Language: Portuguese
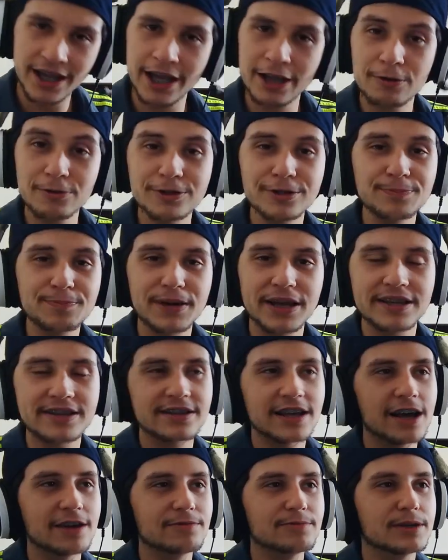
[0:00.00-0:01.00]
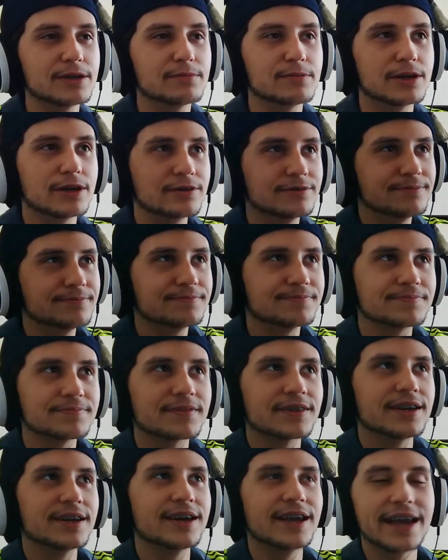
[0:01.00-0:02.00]
Aí quando passava, meu irmão,
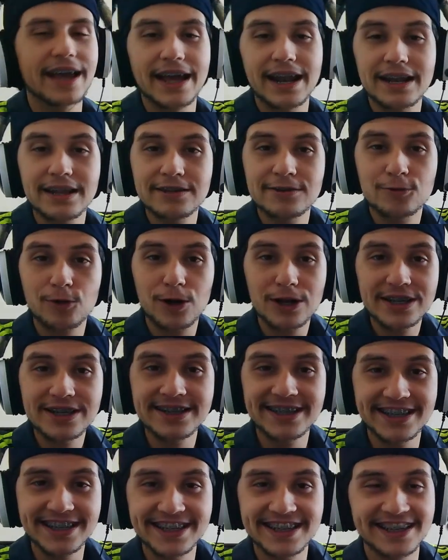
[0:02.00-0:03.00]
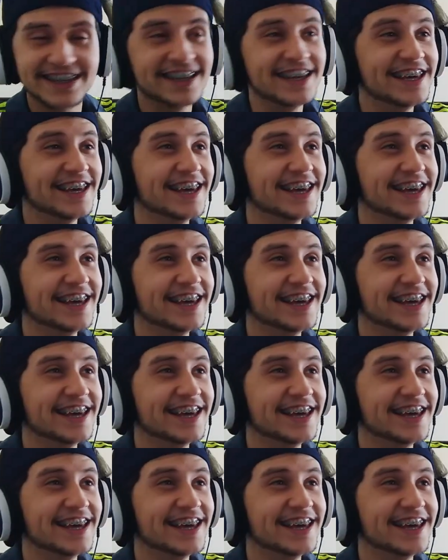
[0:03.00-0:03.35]
era a escola inteira.